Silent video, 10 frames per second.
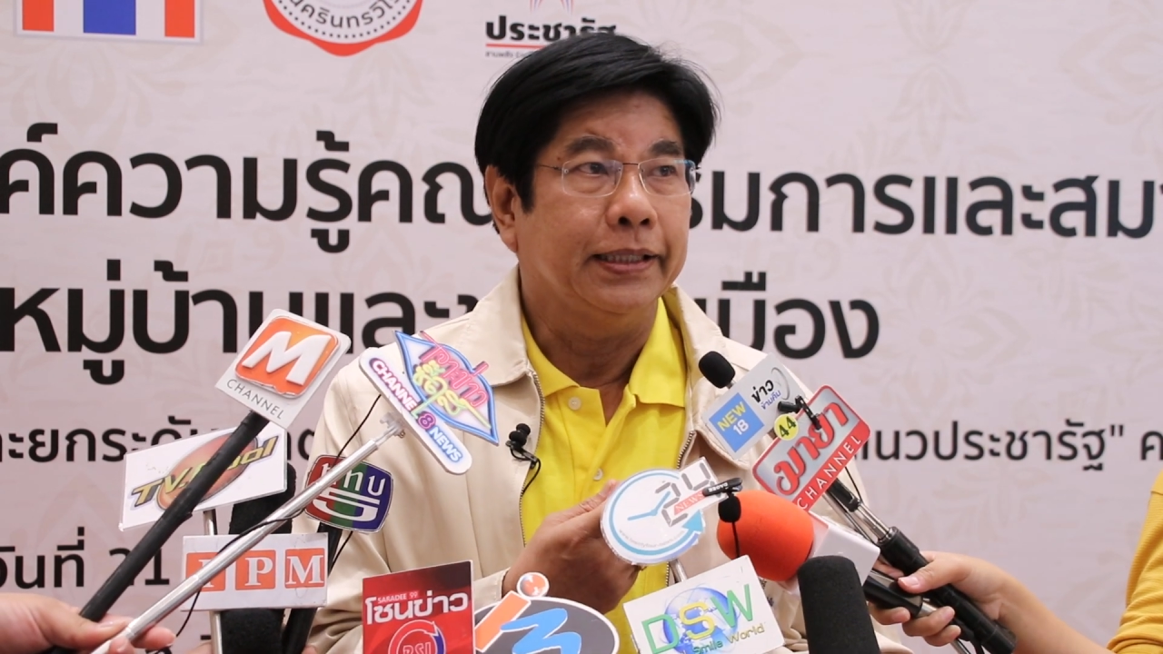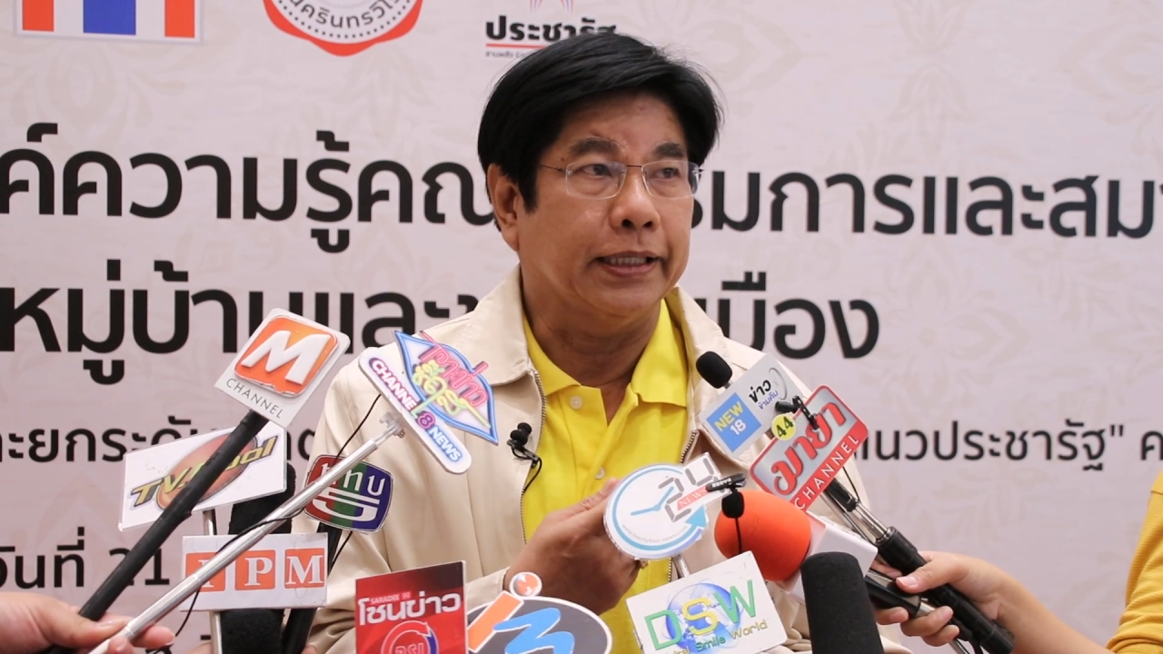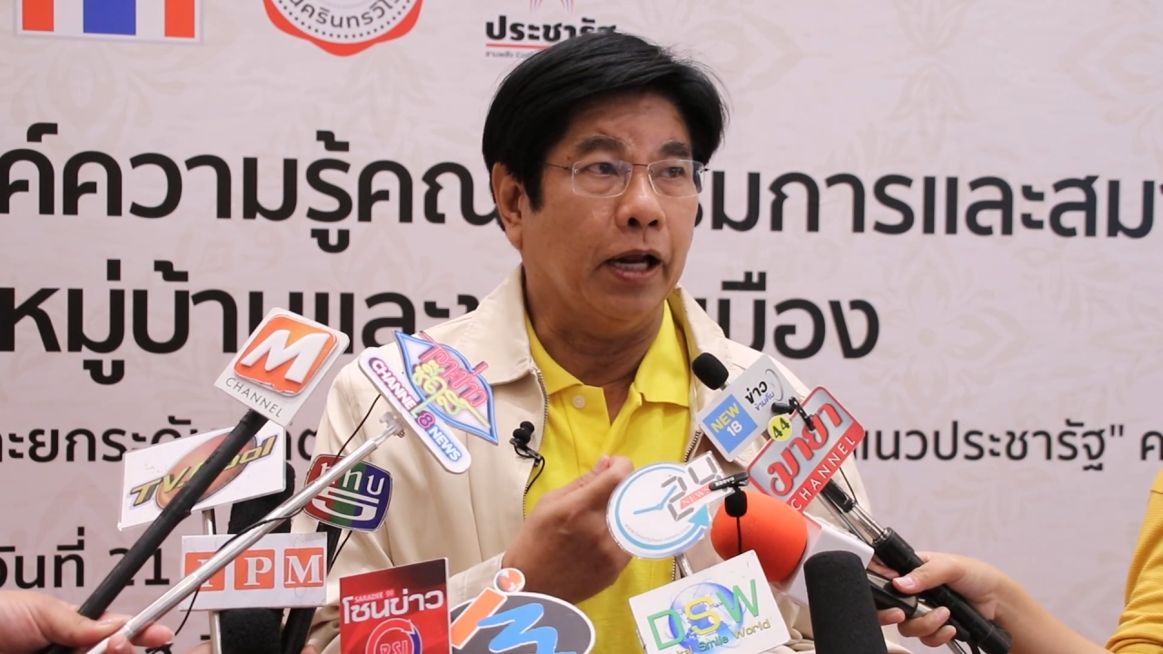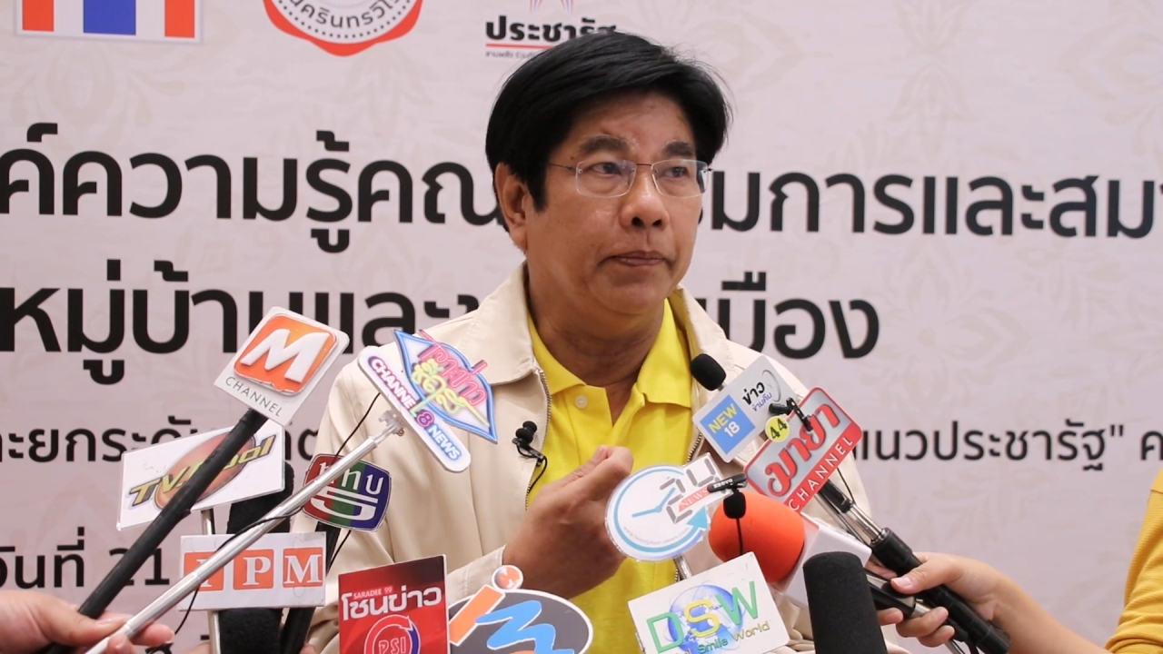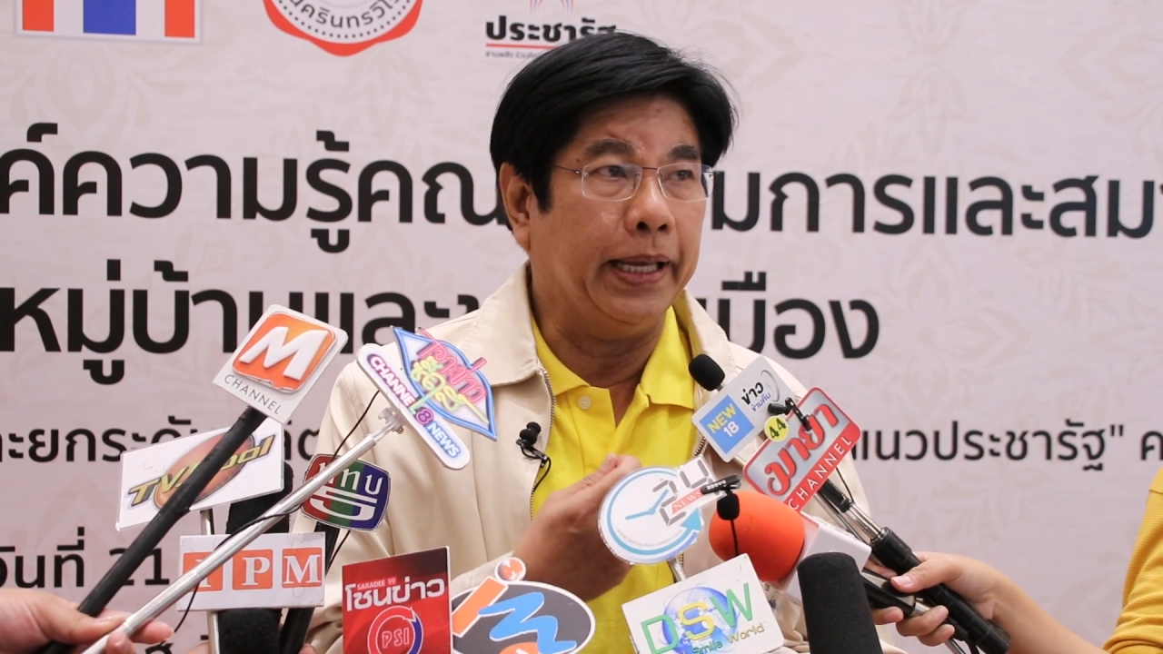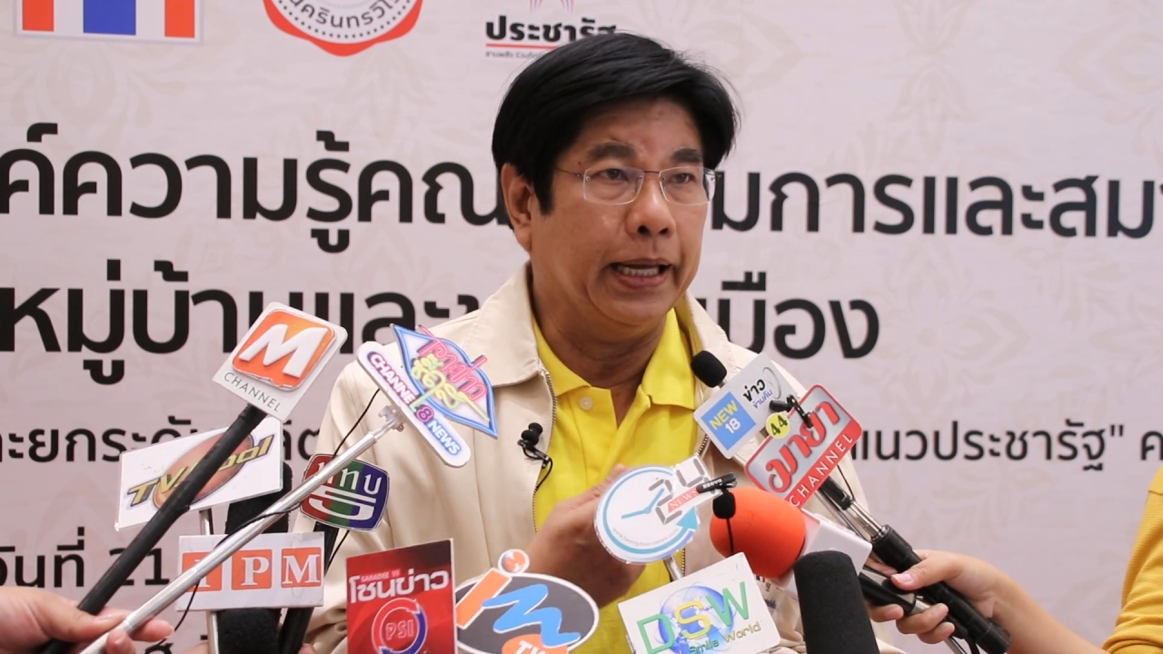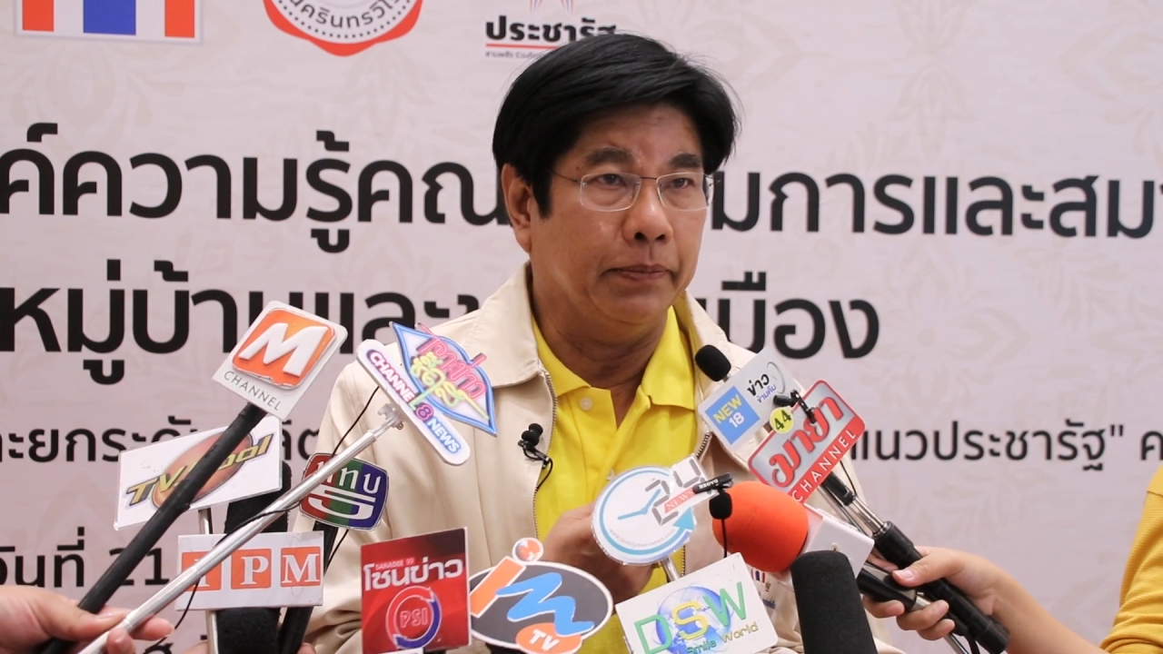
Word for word: จะต้องมีเงิ